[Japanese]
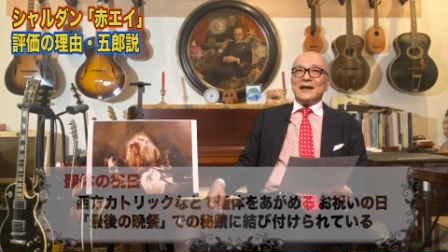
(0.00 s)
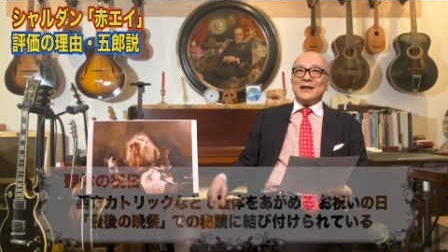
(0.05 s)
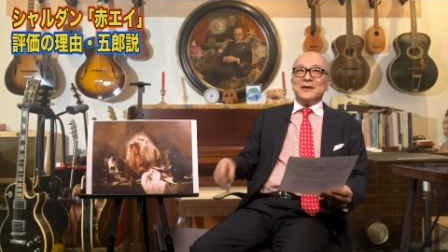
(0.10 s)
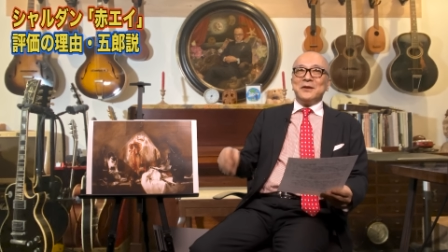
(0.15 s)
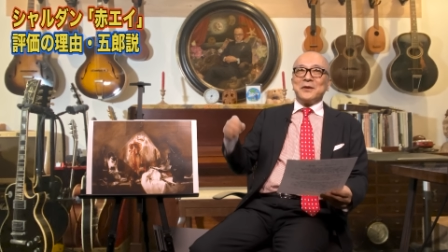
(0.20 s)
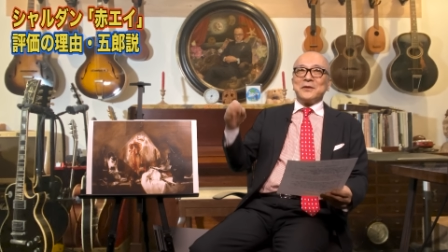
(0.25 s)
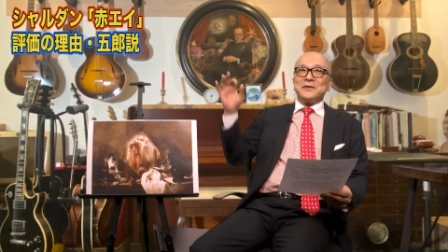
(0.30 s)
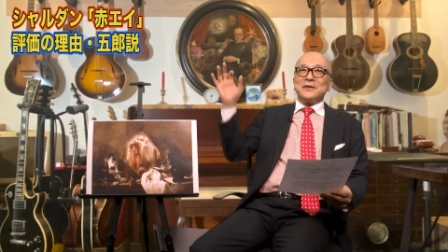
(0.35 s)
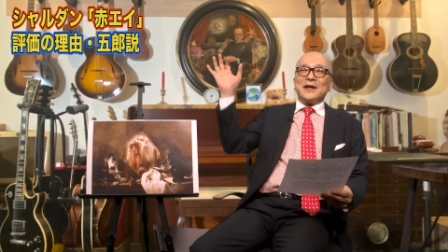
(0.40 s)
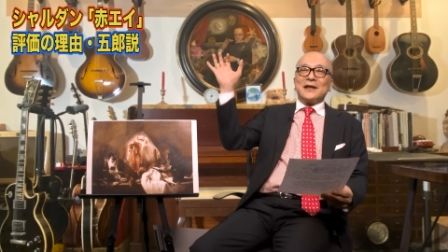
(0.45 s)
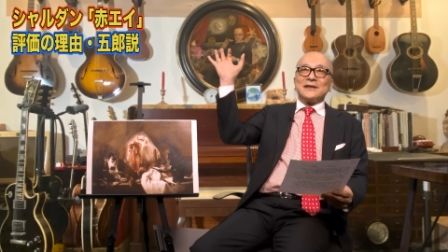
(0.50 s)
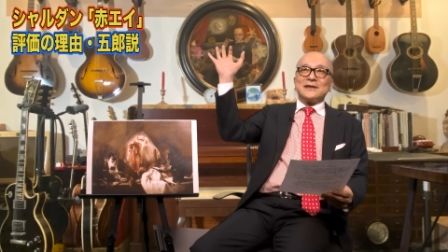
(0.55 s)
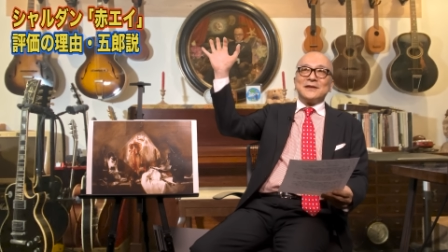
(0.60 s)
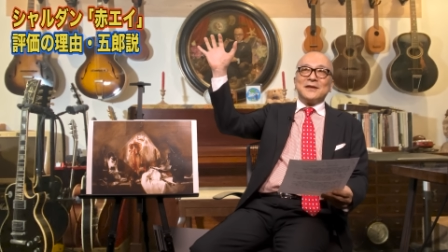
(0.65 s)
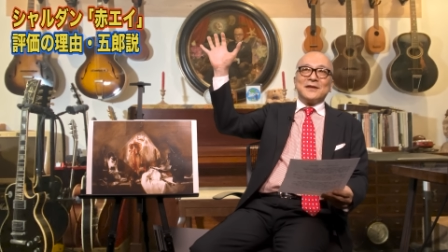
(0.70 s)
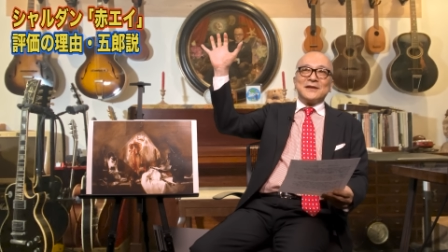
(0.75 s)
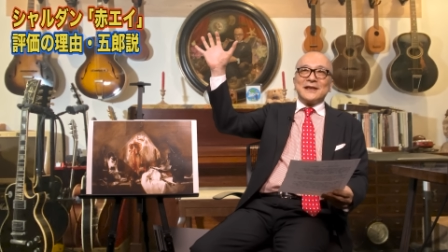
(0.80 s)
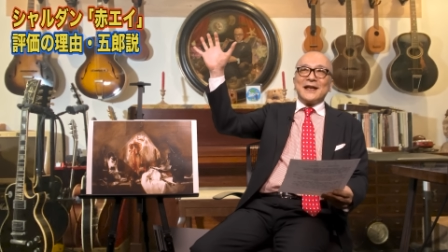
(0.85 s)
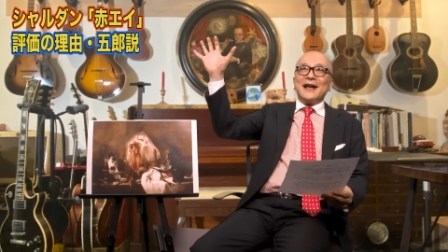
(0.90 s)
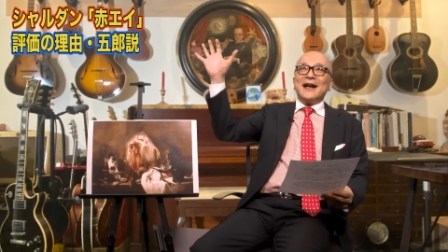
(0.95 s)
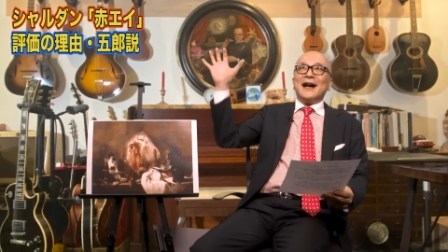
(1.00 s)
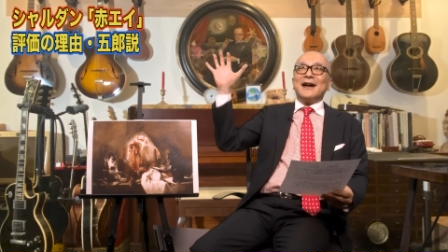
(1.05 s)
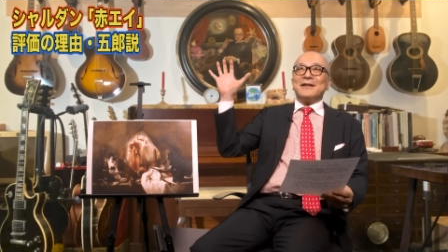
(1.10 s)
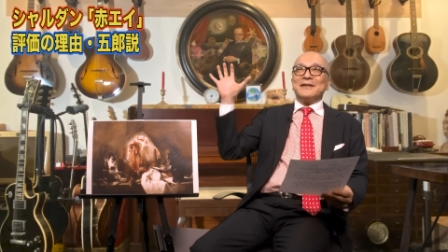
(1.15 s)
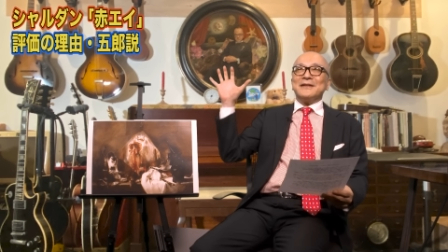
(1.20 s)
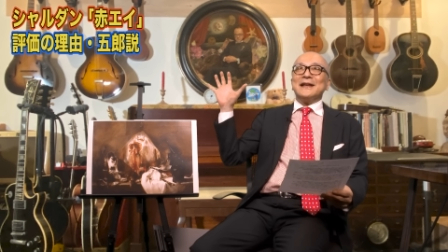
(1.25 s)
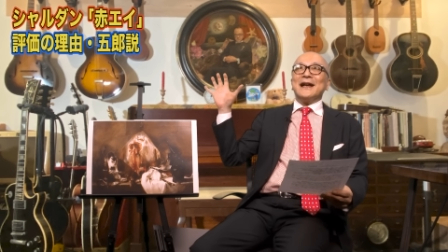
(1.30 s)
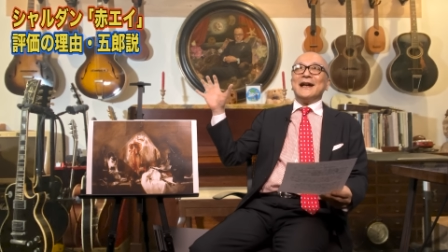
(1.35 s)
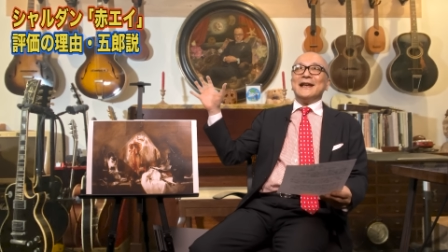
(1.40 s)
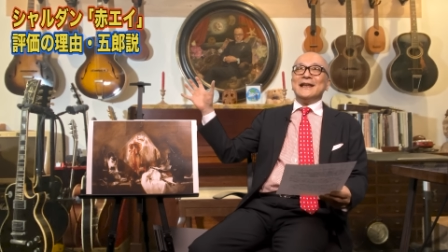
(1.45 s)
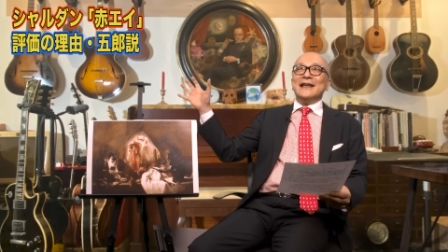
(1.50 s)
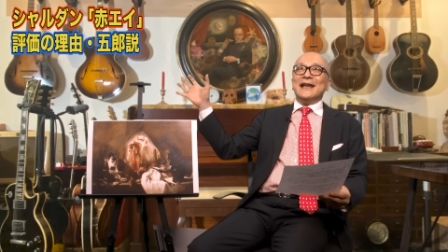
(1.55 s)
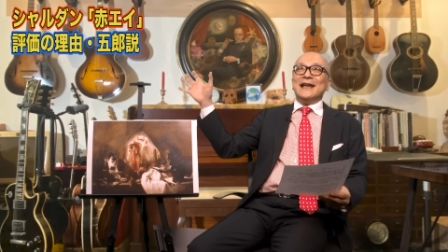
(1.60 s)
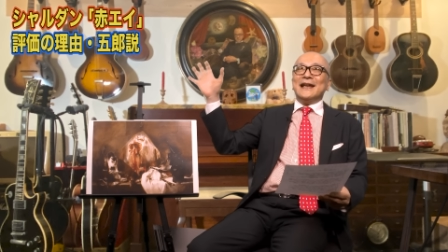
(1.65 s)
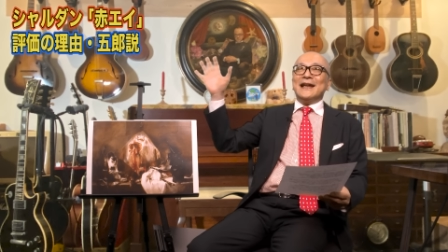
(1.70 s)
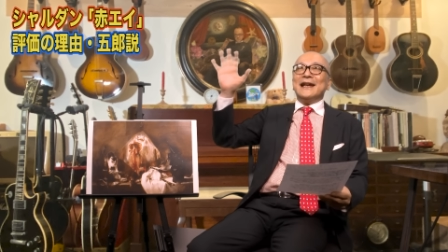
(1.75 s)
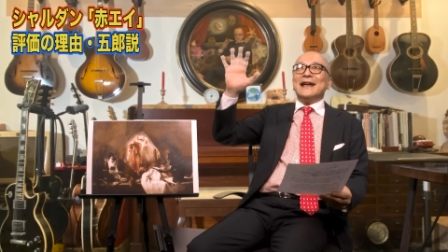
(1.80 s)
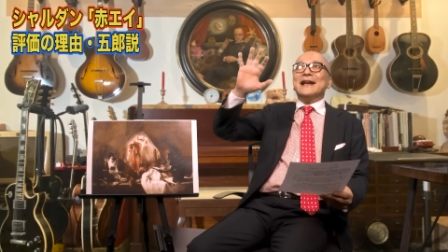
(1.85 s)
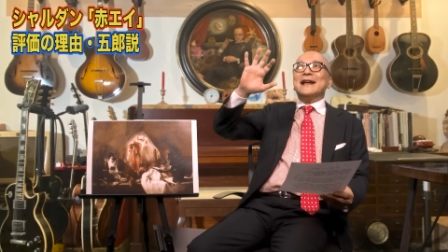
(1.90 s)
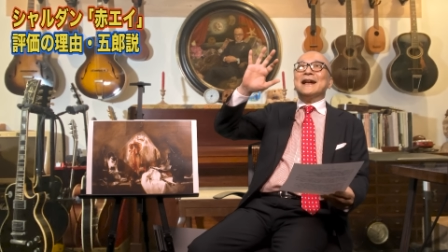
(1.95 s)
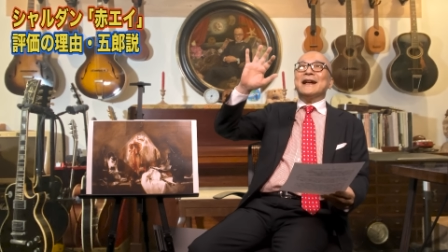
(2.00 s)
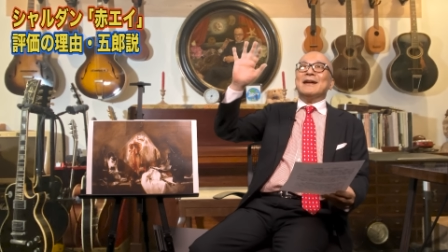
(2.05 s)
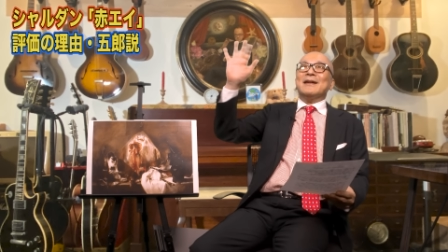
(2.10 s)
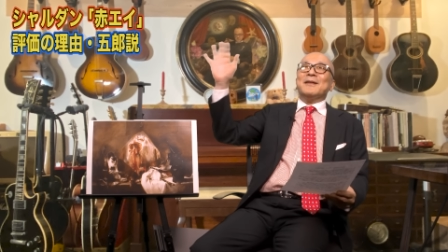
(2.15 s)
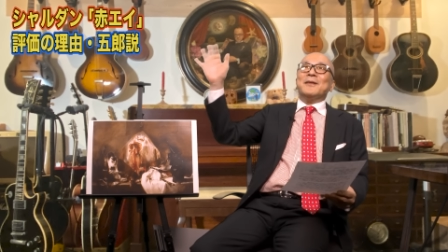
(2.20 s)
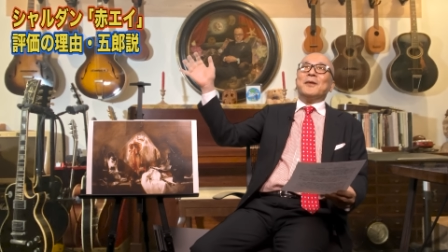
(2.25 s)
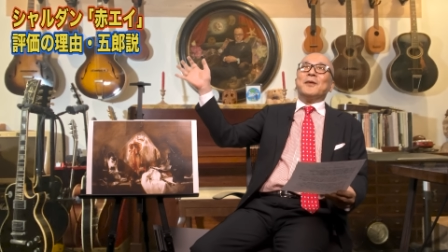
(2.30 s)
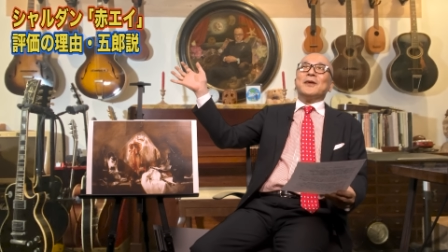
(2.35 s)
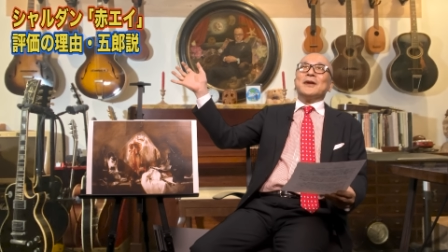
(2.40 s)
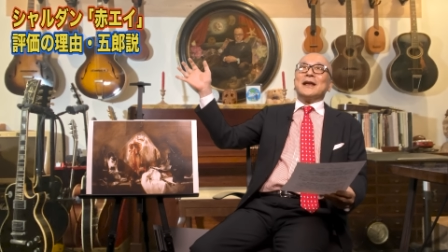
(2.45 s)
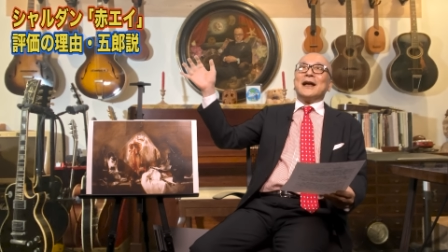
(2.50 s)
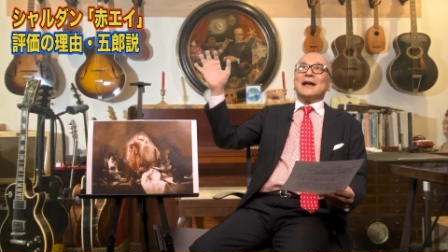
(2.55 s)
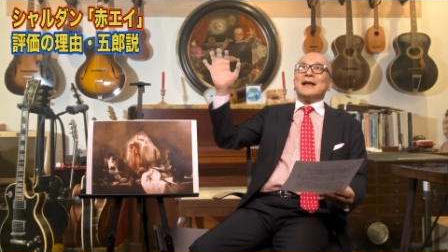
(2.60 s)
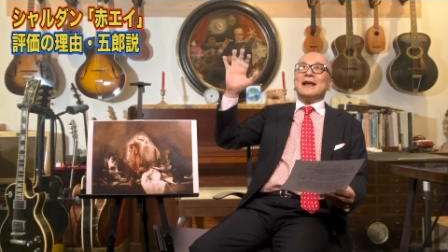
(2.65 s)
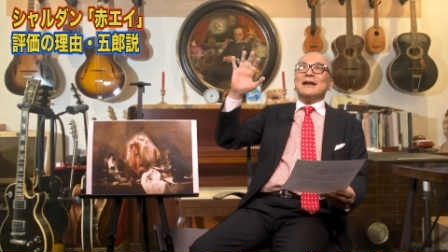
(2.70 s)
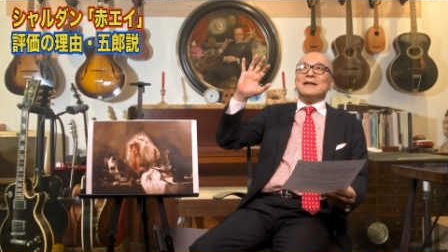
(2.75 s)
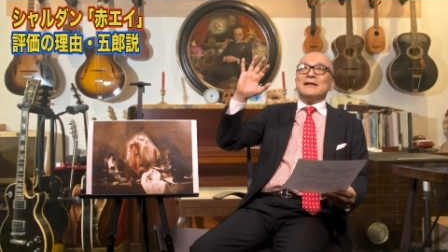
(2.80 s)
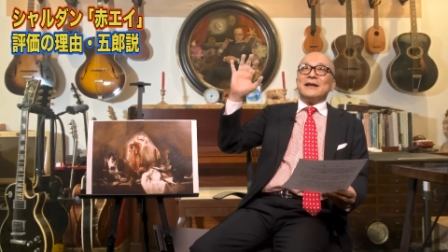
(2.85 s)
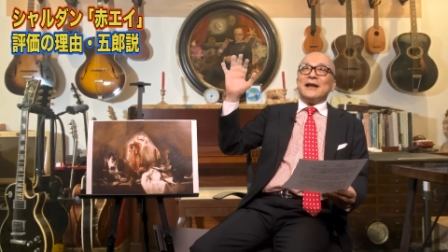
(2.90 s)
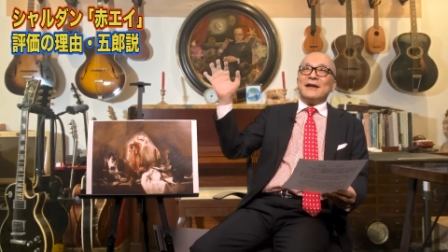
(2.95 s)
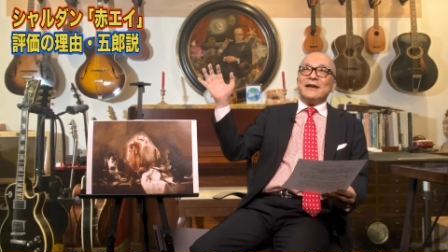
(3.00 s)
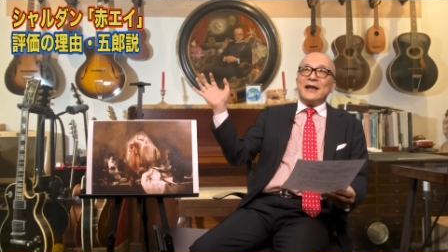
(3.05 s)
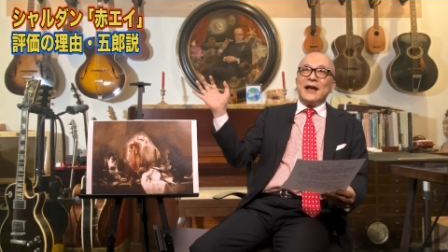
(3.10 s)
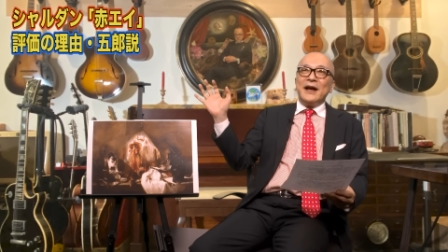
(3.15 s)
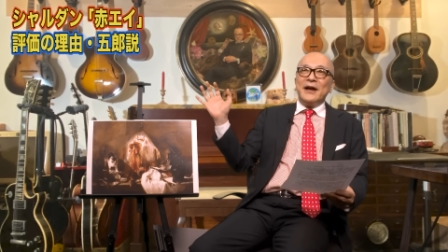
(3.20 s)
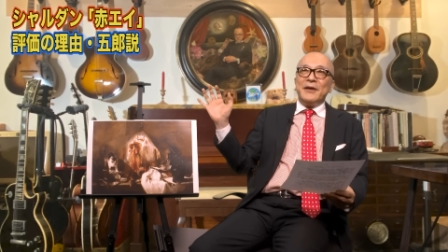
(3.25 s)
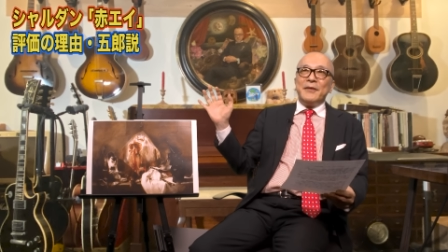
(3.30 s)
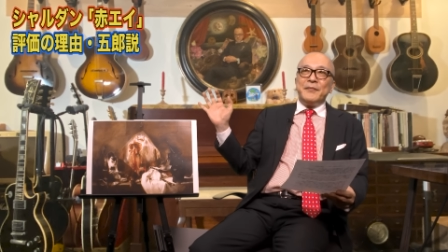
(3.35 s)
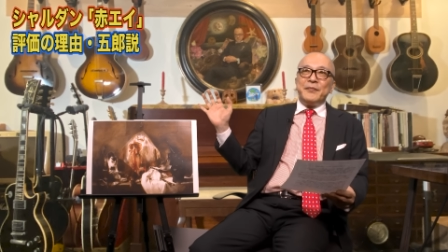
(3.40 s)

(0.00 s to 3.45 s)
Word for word: 6月の前半ぐらいに行われるんだよね。